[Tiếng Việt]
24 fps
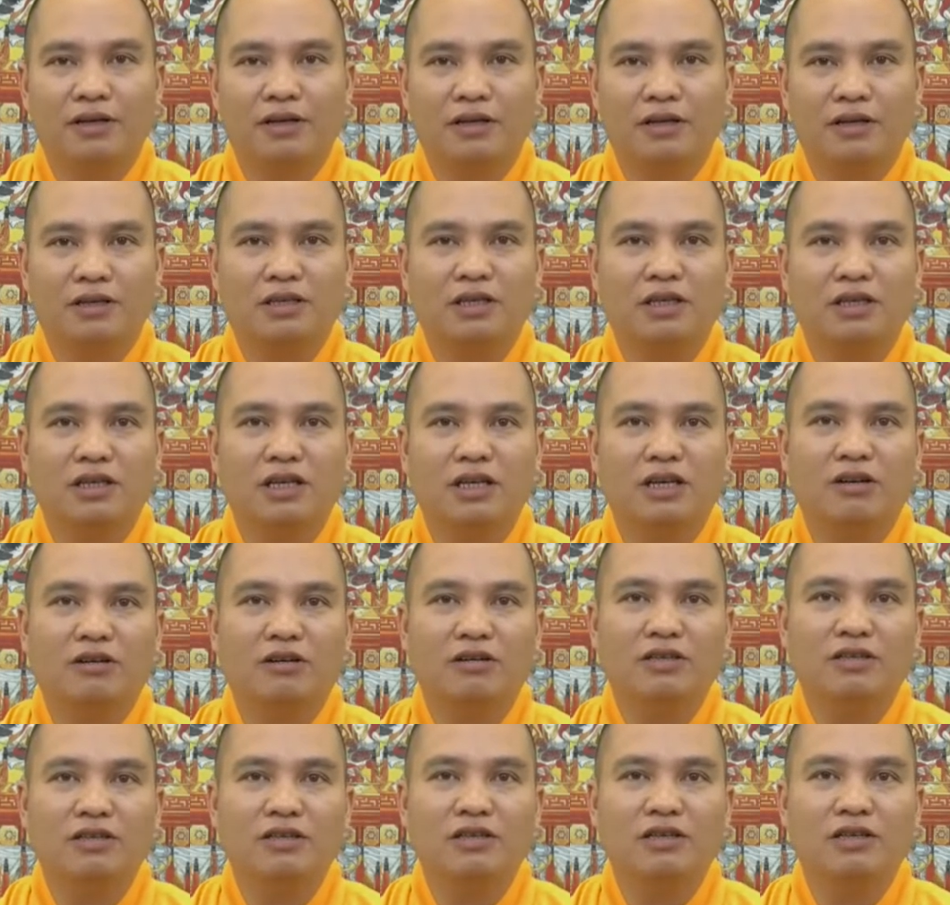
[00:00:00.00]
thực sự là
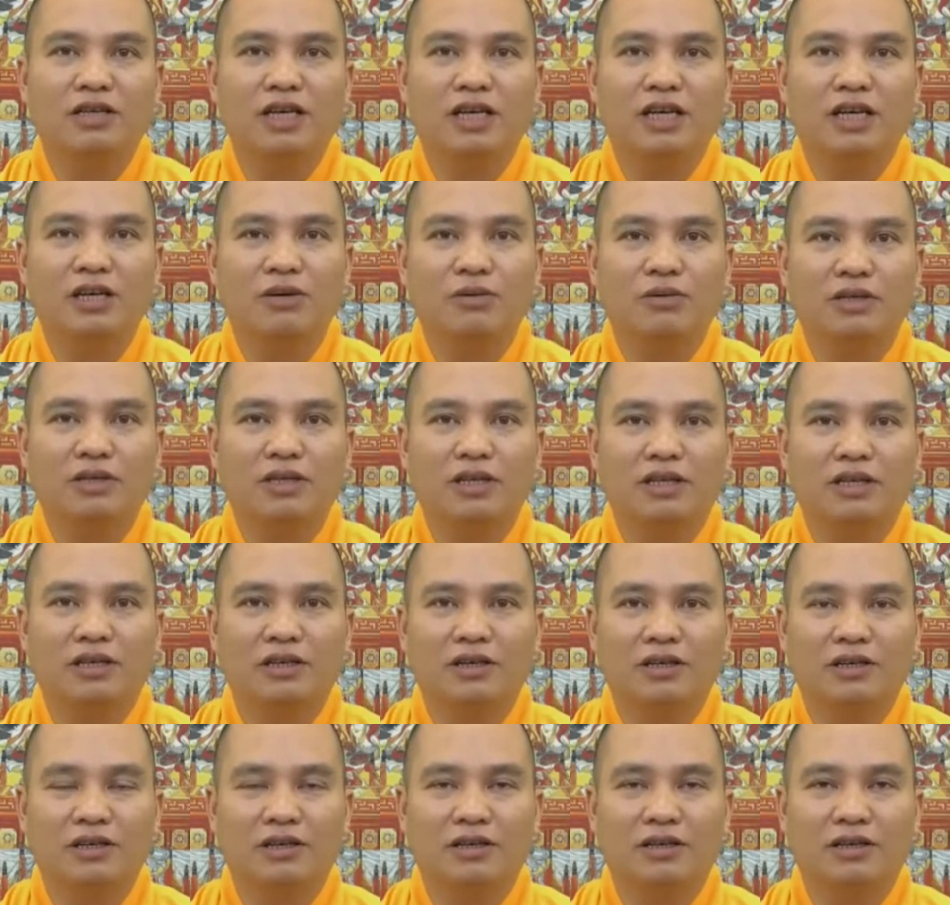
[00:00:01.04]
nó chưa đến lúc gì
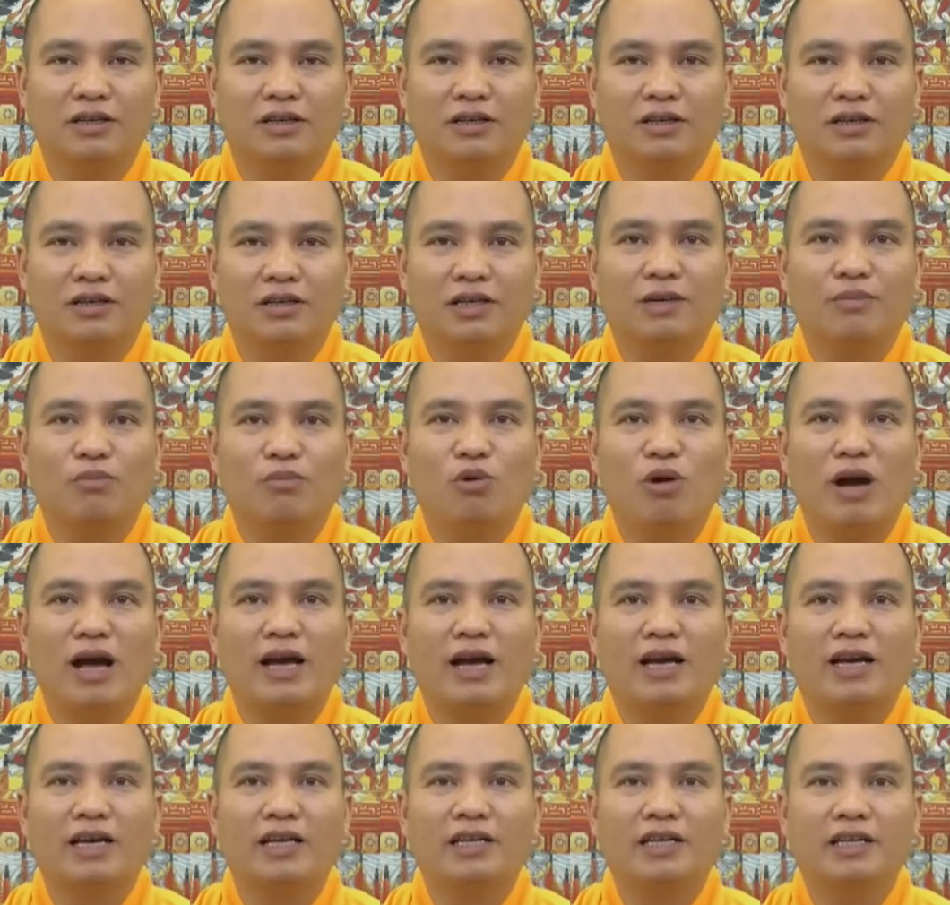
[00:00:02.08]
đơm
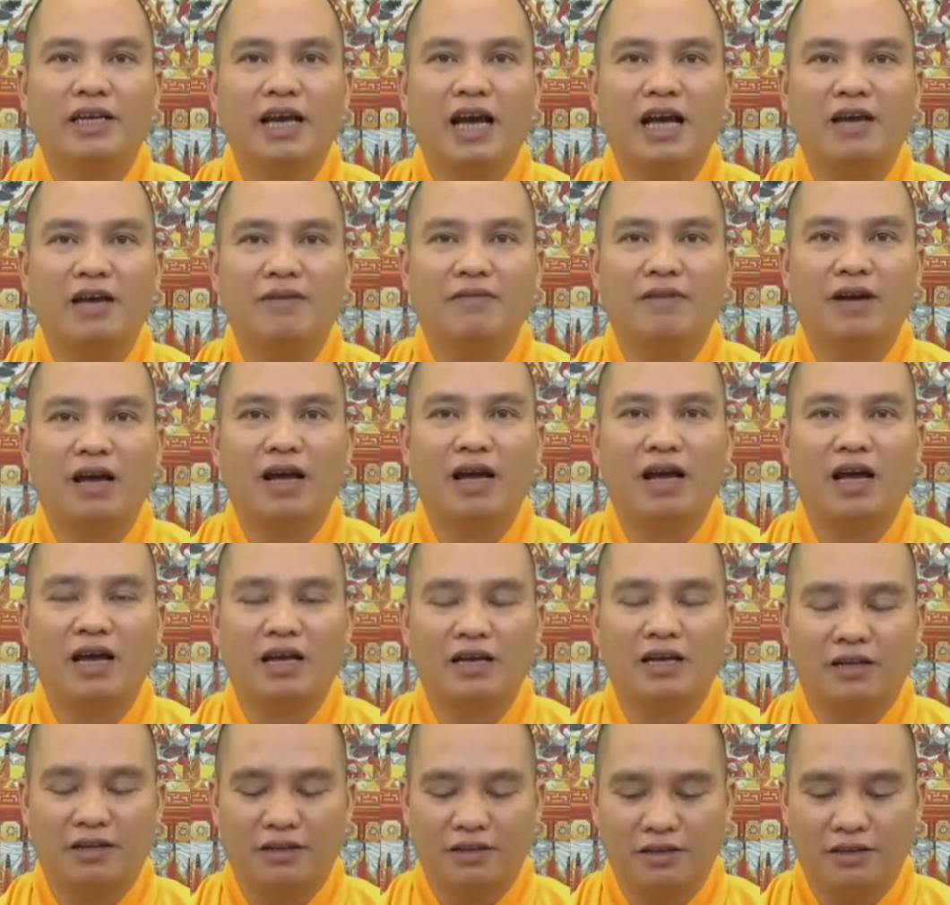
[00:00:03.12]
hoa kết trái
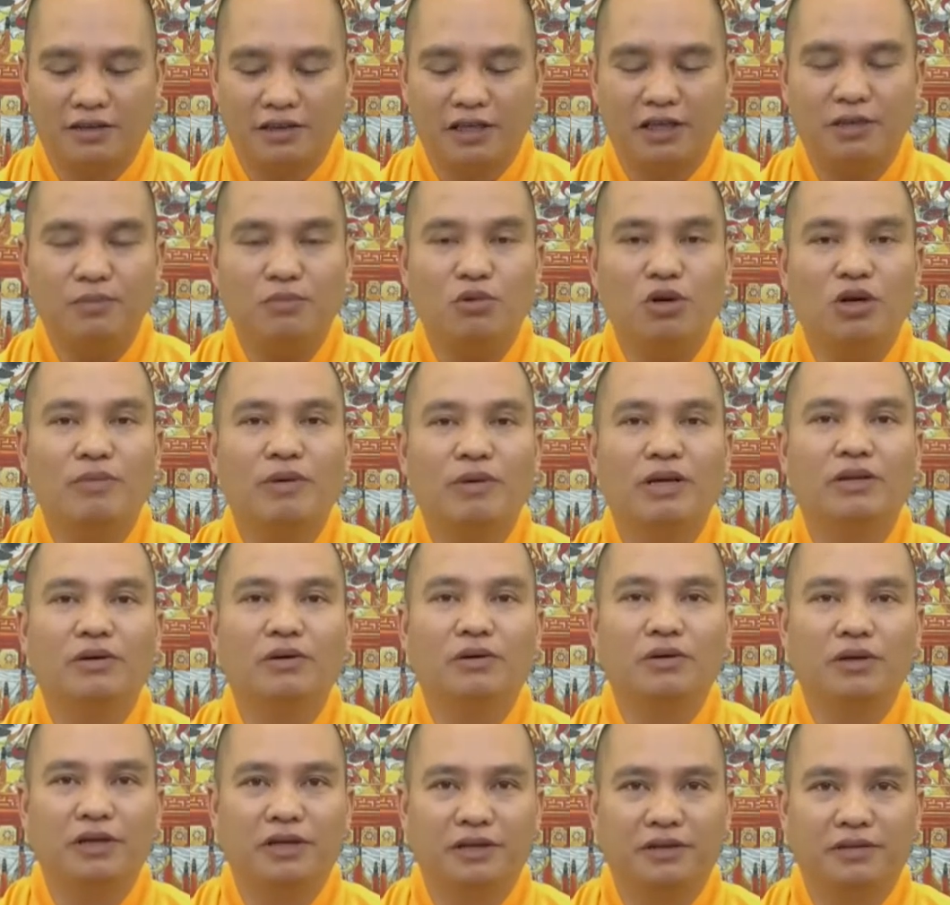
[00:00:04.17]
và chín mùi mà
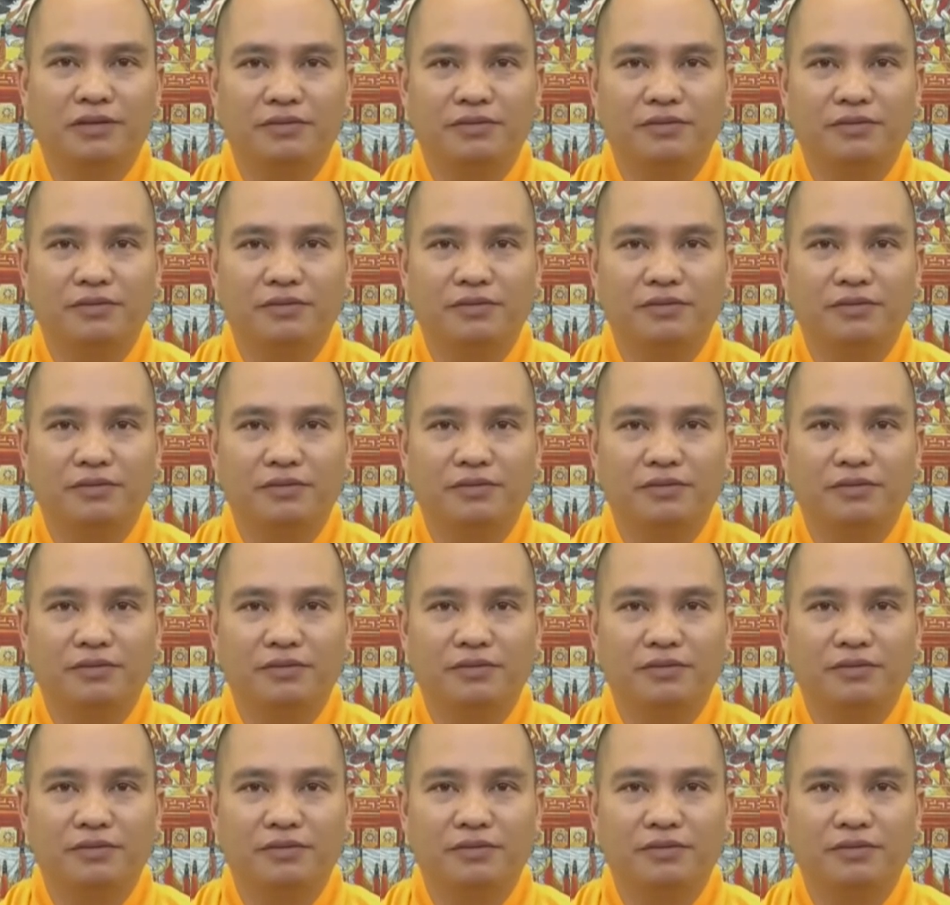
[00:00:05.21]
thôi